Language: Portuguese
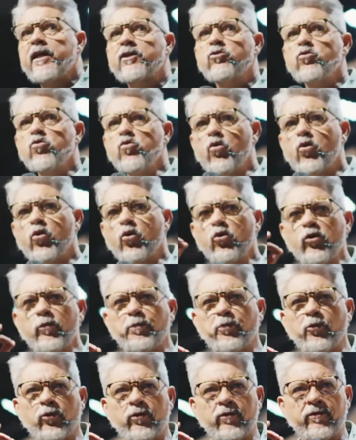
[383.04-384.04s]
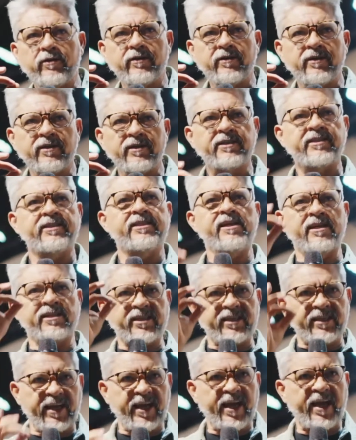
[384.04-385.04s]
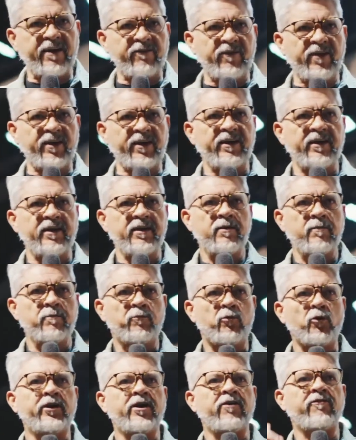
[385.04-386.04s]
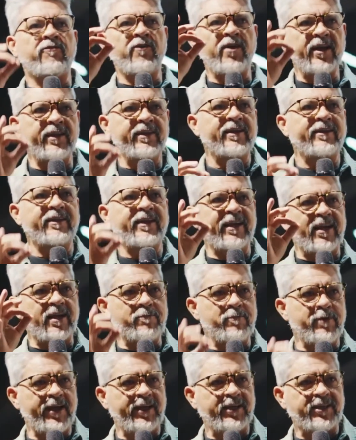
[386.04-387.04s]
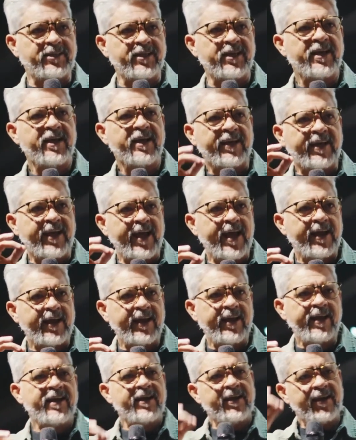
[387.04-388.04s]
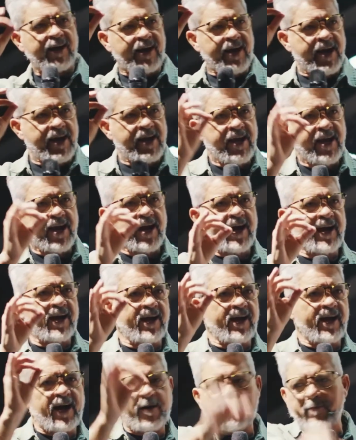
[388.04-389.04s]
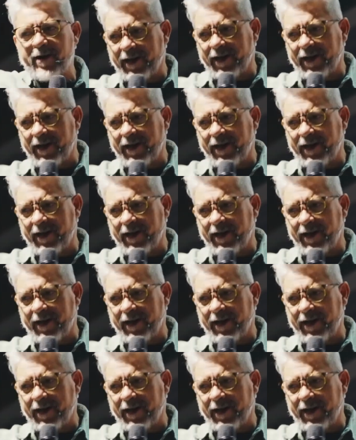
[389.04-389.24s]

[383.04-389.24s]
apenas um grupo se inscrevem porque verdadeiramente querem ganhar